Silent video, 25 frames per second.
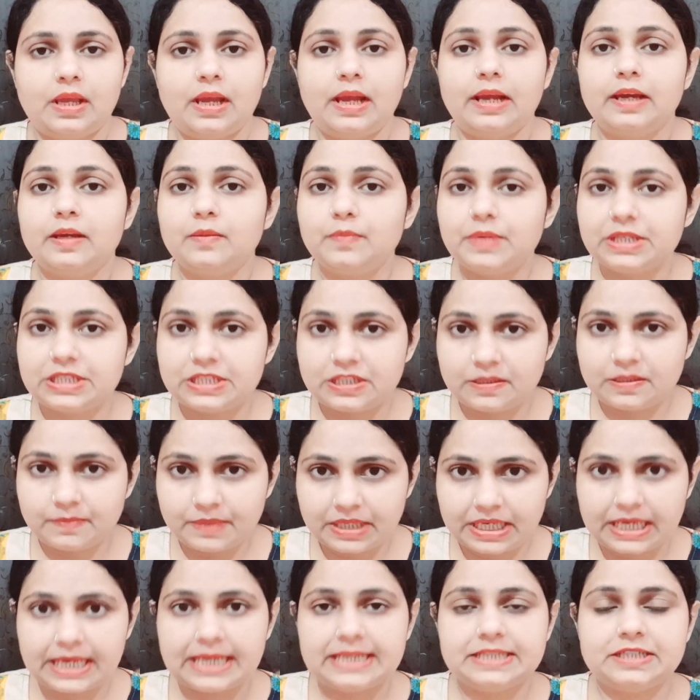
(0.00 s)
अगर बच्चे
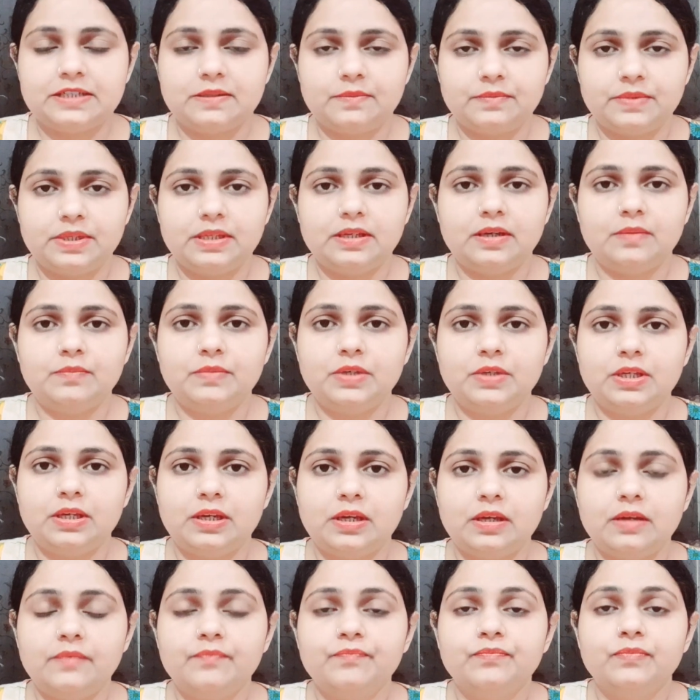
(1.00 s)
में कैल्शियम की कमी
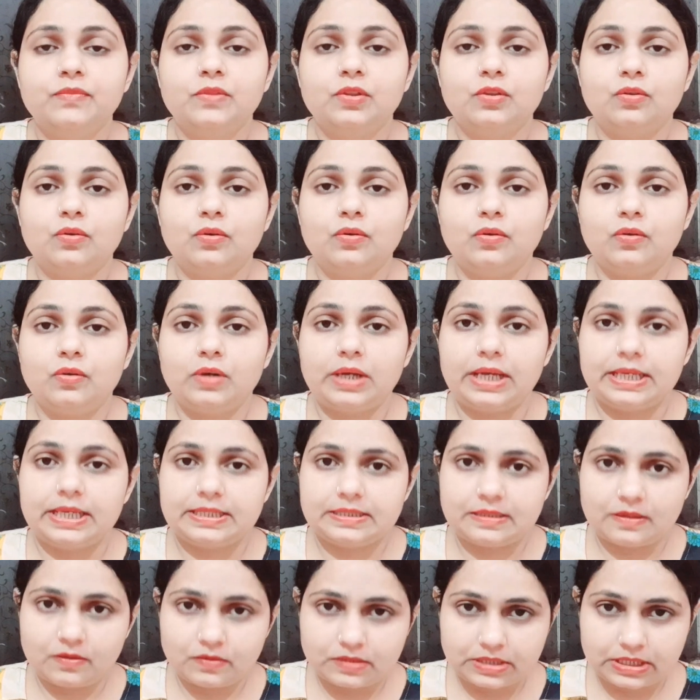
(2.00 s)
है तो
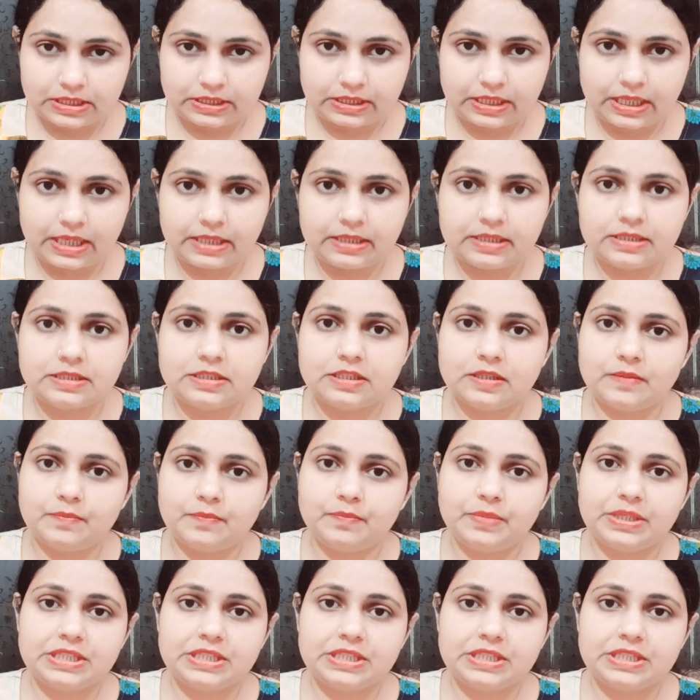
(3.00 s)
ऐसा हो सकता है कि जब